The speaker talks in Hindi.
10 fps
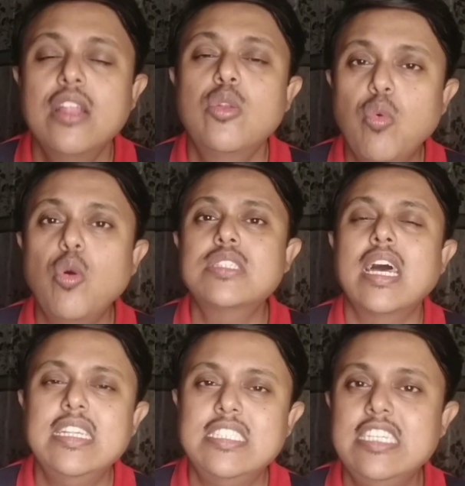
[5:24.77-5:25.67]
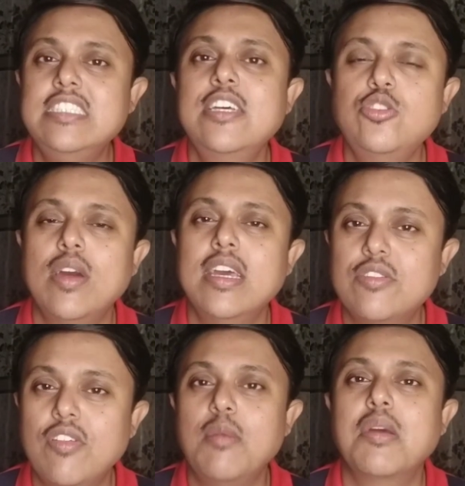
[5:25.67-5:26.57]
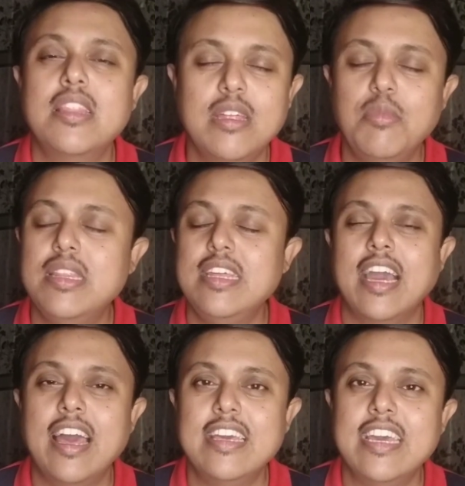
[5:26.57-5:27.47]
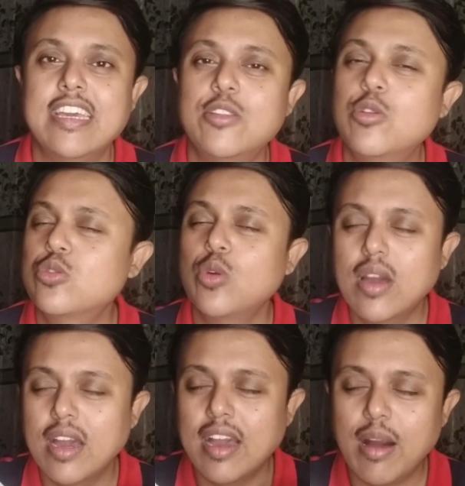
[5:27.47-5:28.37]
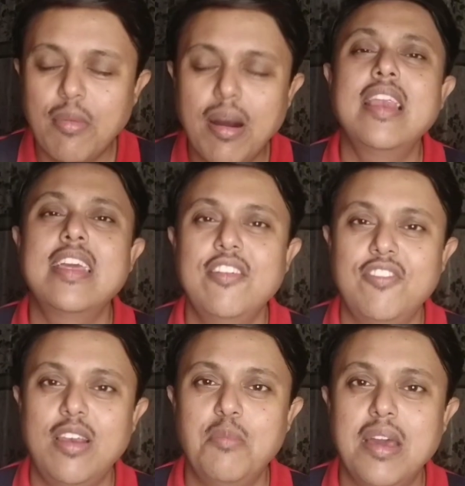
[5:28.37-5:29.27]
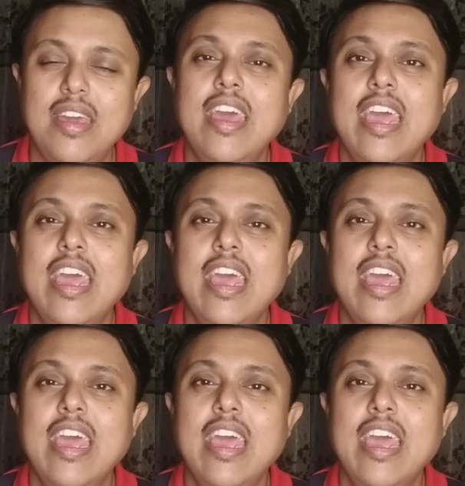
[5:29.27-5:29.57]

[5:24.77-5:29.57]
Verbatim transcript: तो वो सारी चीजें जो है इस फिल्म के अंदर में दिखाई गई है दोस्तों कमाल की फिल्म है